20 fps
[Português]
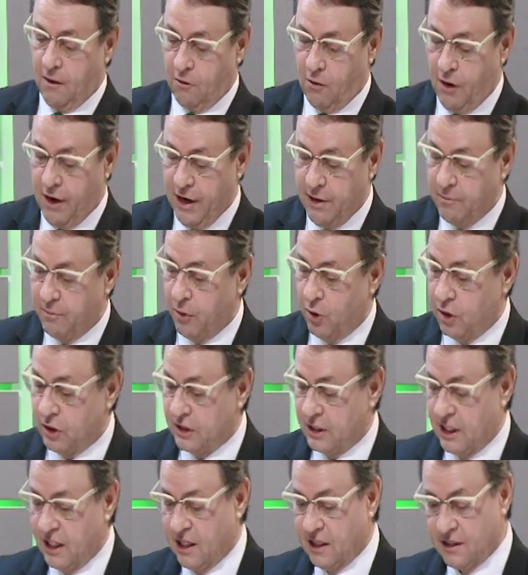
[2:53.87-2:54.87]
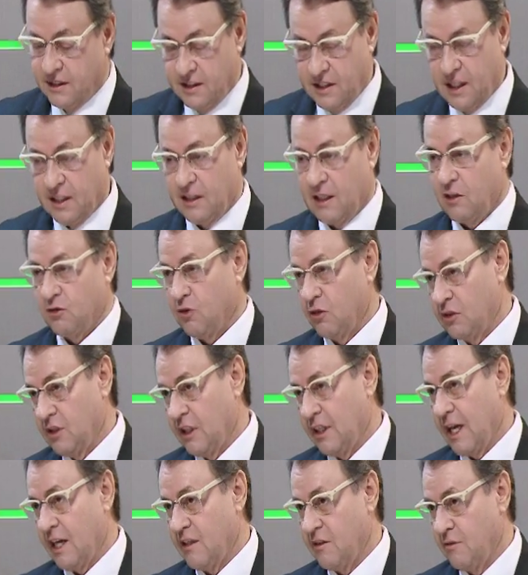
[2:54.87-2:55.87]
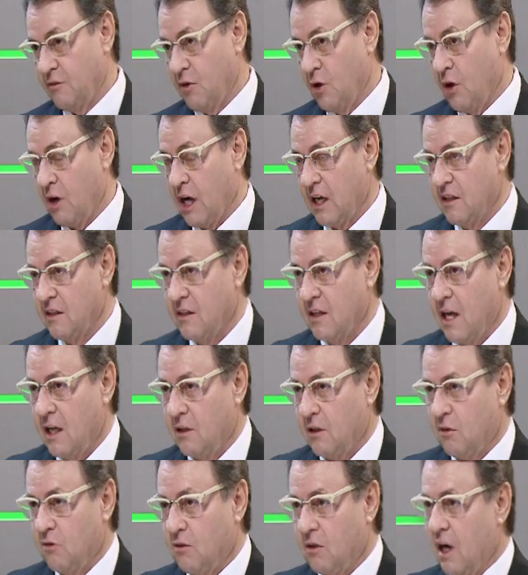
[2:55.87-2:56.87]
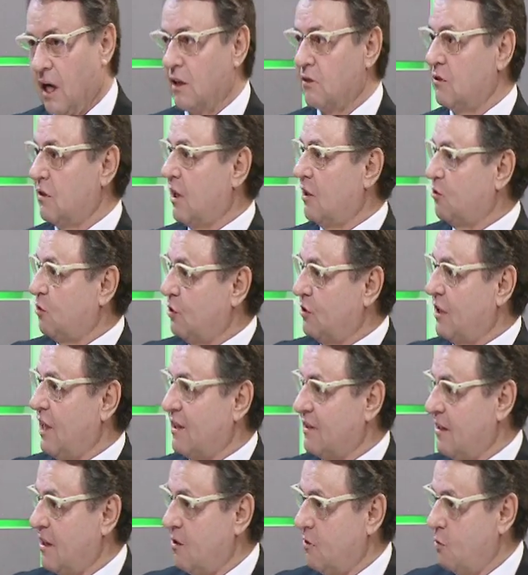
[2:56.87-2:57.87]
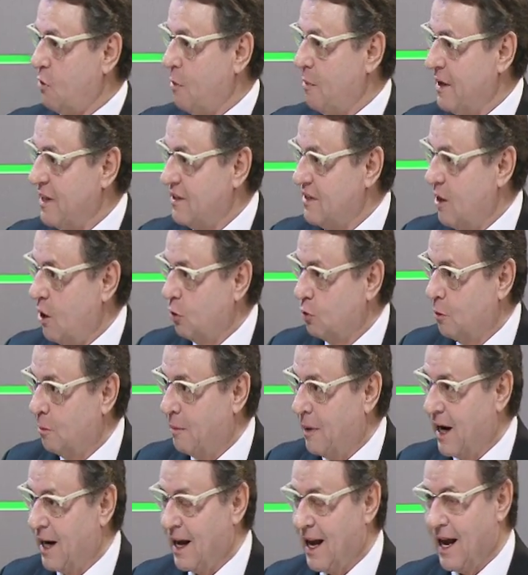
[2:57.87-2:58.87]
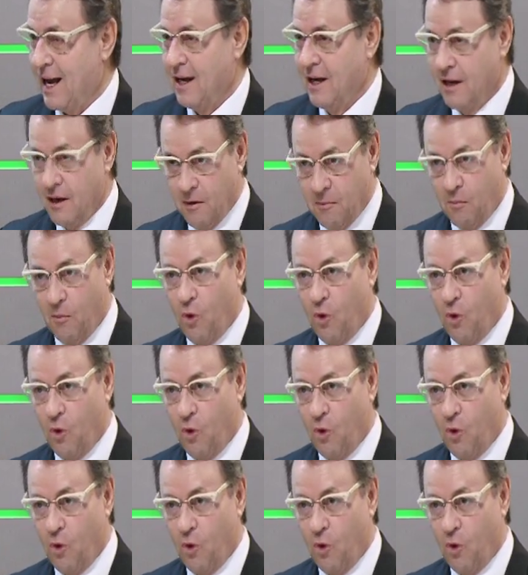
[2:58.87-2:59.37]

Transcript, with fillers: Qual é a importância da sociedade civil organizada, no caso da Associação Comercial do Pará, uhum.